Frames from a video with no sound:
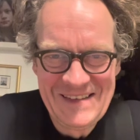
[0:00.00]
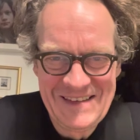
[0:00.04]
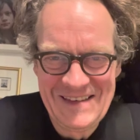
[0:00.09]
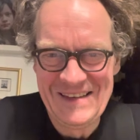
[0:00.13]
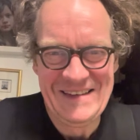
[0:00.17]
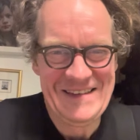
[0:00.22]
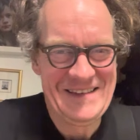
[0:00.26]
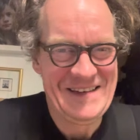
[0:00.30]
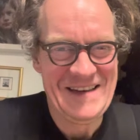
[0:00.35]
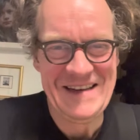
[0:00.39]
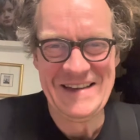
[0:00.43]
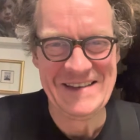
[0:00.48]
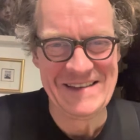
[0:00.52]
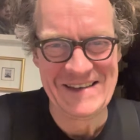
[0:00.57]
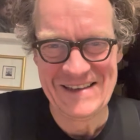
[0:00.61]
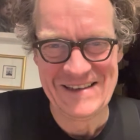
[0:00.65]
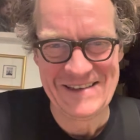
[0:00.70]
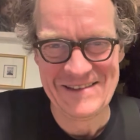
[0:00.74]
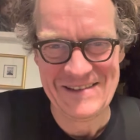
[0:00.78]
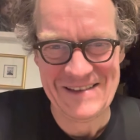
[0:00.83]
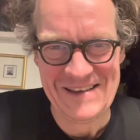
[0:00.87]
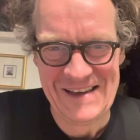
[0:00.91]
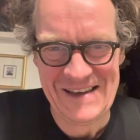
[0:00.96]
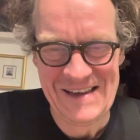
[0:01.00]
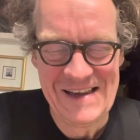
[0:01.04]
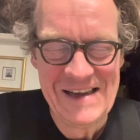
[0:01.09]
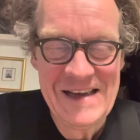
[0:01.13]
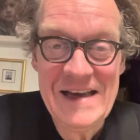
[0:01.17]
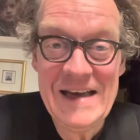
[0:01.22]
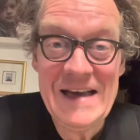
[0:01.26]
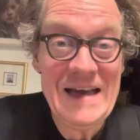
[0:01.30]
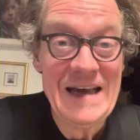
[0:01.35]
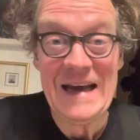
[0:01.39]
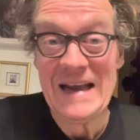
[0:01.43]
war sensationell.
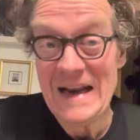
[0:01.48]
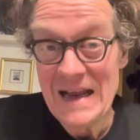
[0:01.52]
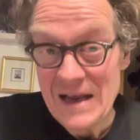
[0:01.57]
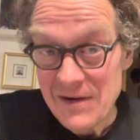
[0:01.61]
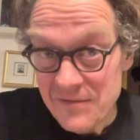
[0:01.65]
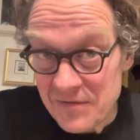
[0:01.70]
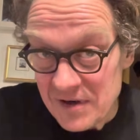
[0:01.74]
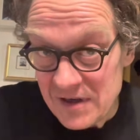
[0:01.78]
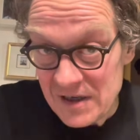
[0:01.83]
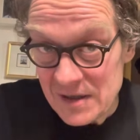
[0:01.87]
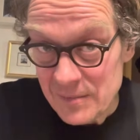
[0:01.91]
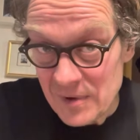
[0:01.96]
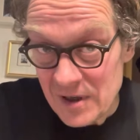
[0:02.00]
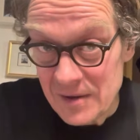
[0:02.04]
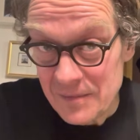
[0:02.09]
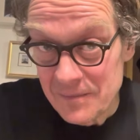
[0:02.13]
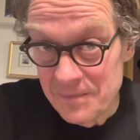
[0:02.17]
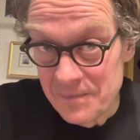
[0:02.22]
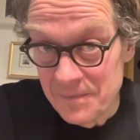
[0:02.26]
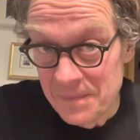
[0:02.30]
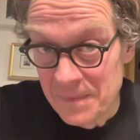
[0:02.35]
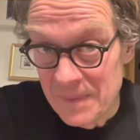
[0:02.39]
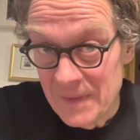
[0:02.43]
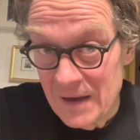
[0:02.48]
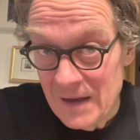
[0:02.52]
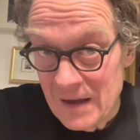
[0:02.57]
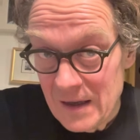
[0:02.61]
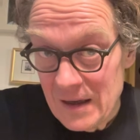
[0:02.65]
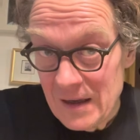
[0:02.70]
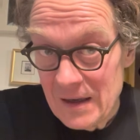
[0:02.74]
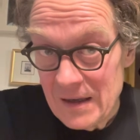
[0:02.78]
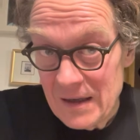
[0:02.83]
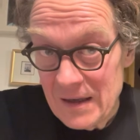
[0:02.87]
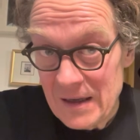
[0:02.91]
Er hat einfach immer
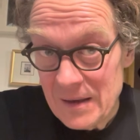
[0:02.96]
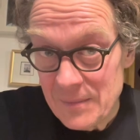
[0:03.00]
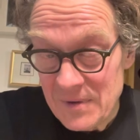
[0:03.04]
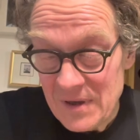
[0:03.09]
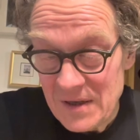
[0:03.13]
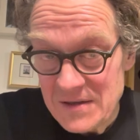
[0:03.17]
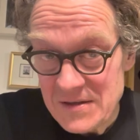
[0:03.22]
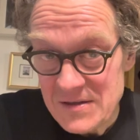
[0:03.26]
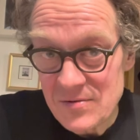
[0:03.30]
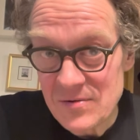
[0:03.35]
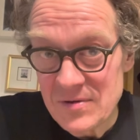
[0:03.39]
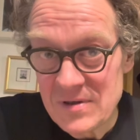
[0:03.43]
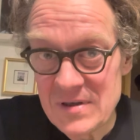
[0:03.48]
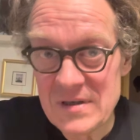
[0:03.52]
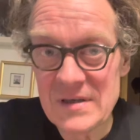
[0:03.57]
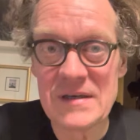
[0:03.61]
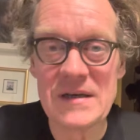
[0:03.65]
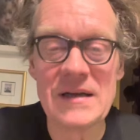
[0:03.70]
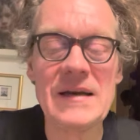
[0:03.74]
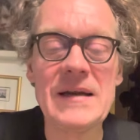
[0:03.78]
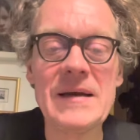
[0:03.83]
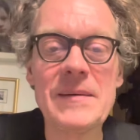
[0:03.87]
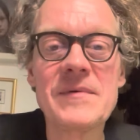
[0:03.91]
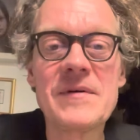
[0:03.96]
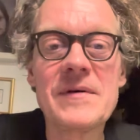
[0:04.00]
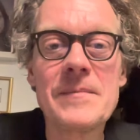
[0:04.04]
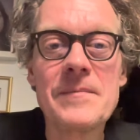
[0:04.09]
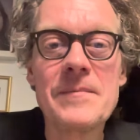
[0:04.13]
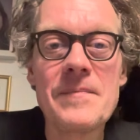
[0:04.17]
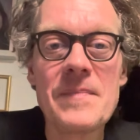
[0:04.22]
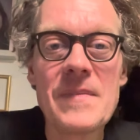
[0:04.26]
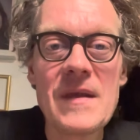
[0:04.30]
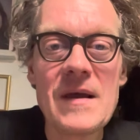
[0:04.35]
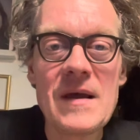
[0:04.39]
im Jetzt und Hier gelebt.
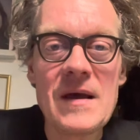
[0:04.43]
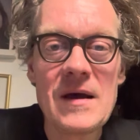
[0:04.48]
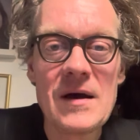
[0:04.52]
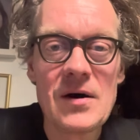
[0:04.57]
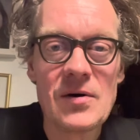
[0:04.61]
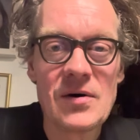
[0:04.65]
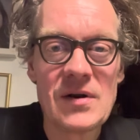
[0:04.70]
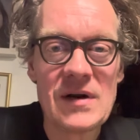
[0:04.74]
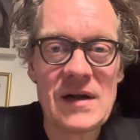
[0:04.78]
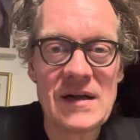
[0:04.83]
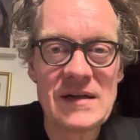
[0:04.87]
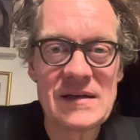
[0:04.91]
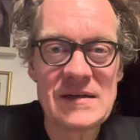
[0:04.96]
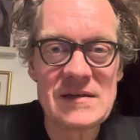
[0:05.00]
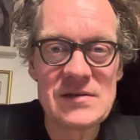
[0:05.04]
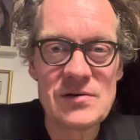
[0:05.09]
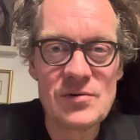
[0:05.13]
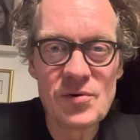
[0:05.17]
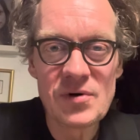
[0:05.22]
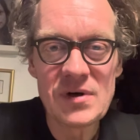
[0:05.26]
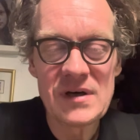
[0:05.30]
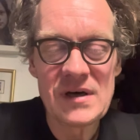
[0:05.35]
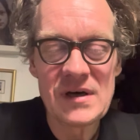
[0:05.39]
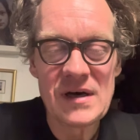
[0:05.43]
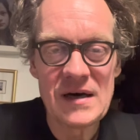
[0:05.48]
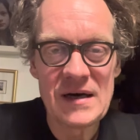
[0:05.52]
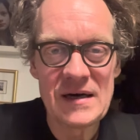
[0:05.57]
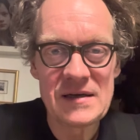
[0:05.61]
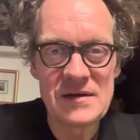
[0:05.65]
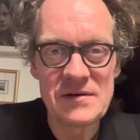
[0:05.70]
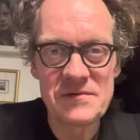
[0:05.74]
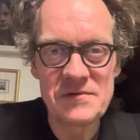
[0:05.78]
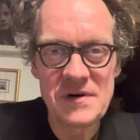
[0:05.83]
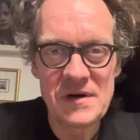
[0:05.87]
Und hat als Lyriker
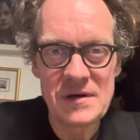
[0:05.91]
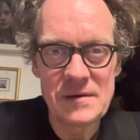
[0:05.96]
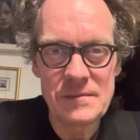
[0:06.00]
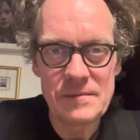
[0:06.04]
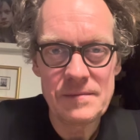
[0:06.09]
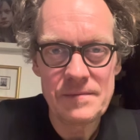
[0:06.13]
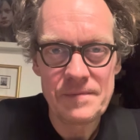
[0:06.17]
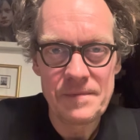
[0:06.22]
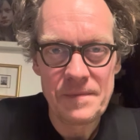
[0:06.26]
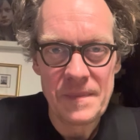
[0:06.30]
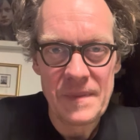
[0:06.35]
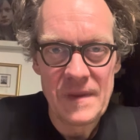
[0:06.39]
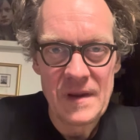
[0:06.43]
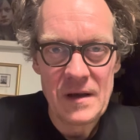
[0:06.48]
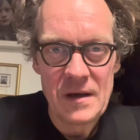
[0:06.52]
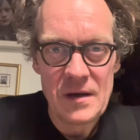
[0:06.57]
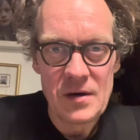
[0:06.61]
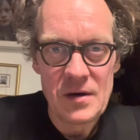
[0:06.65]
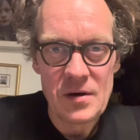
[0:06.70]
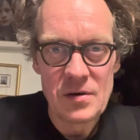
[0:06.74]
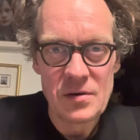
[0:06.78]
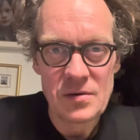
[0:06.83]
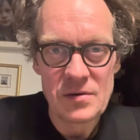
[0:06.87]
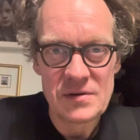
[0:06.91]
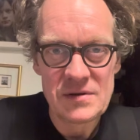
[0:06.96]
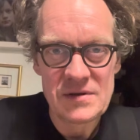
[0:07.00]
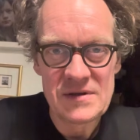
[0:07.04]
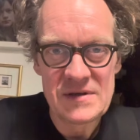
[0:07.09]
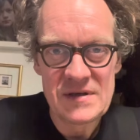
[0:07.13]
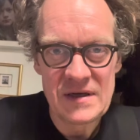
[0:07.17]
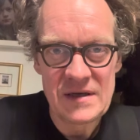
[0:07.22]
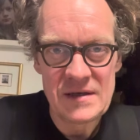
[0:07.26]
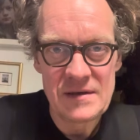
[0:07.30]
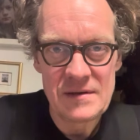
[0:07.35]
angefangen
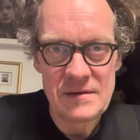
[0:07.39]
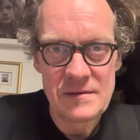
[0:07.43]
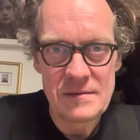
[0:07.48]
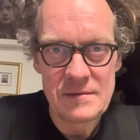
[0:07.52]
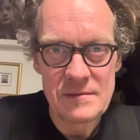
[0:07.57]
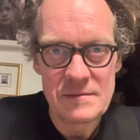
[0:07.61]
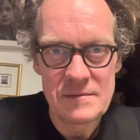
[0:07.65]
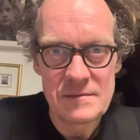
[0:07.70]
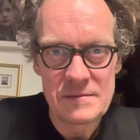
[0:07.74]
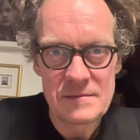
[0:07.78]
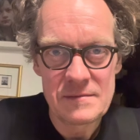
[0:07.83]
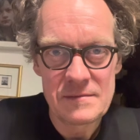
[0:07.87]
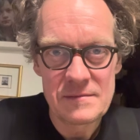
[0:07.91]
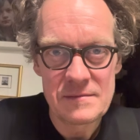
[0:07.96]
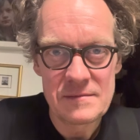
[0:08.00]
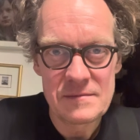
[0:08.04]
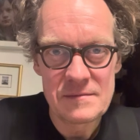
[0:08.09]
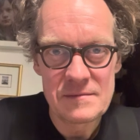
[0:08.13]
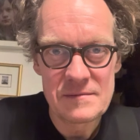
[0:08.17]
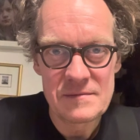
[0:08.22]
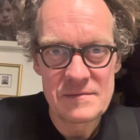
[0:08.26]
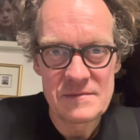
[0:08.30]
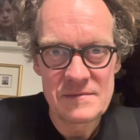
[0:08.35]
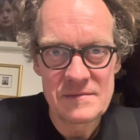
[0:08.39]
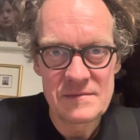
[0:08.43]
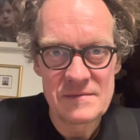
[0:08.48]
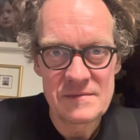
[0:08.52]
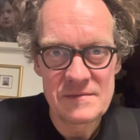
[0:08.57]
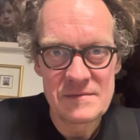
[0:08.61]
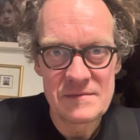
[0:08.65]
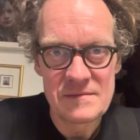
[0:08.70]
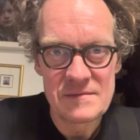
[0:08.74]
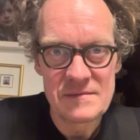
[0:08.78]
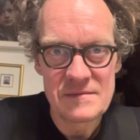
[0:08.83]
und dann
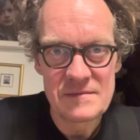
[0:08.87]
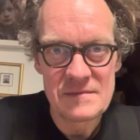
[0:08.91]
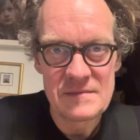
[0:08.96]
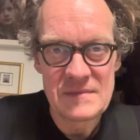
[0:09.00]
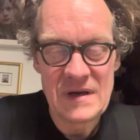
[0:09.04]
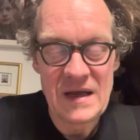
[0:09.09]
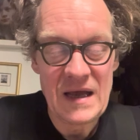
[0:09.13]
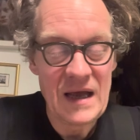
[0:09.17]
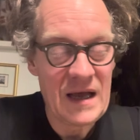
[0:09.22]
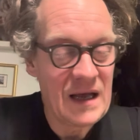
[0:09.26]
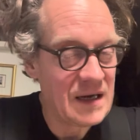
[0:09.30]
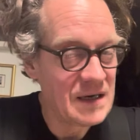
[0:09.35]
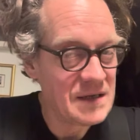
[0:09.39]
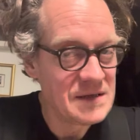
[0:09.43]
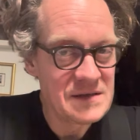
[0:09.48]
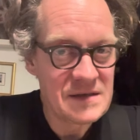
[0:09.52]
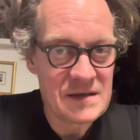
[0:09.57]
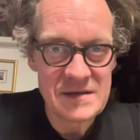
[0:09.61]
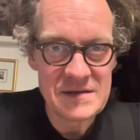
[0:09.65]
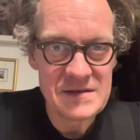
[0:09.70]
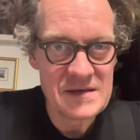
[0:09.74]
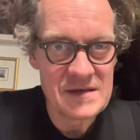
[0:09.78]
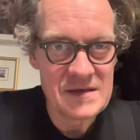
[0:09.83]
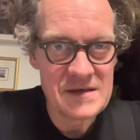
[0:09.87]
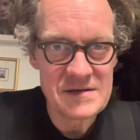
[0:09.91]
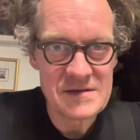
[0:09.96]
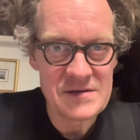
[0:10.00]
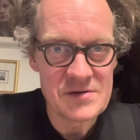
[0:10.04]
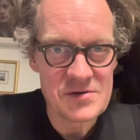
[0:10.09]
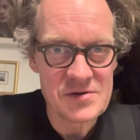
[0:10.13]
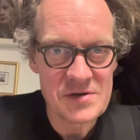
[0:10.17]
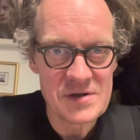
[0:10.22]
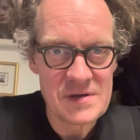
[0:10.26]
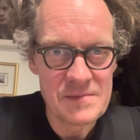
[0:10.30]
herrliche Essays
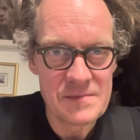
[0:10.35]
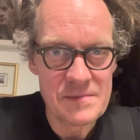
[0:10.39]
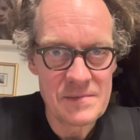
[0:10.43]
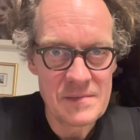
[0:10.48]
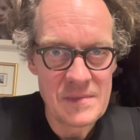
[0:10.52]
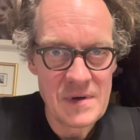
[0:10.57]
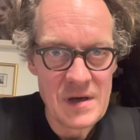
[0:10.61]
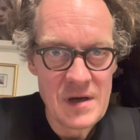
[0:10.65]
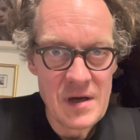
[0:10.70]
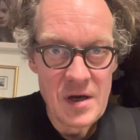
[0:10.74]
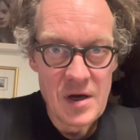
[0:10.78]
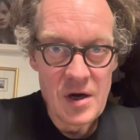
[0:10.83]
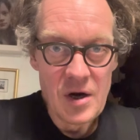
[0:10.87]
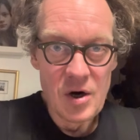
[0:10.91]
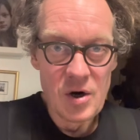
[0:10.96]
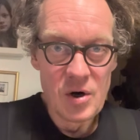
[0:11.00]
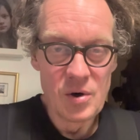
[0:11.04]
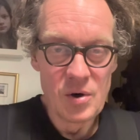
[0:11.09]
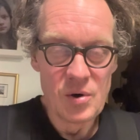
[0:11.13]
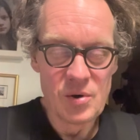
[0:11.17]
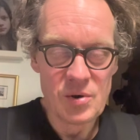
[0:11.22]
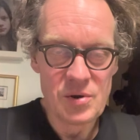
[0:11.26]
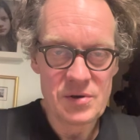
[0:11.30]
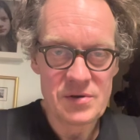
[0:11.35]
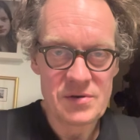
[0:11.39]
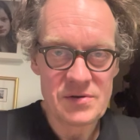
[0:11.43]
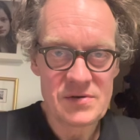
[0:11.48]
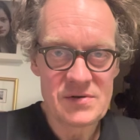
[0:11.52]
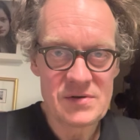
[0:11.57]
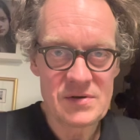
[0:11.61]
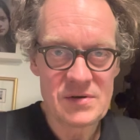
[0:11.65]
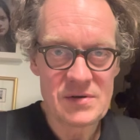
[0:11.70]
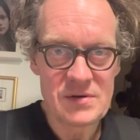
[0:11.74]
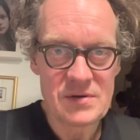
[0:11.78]
geschrieben
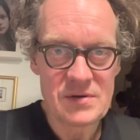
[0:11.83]
und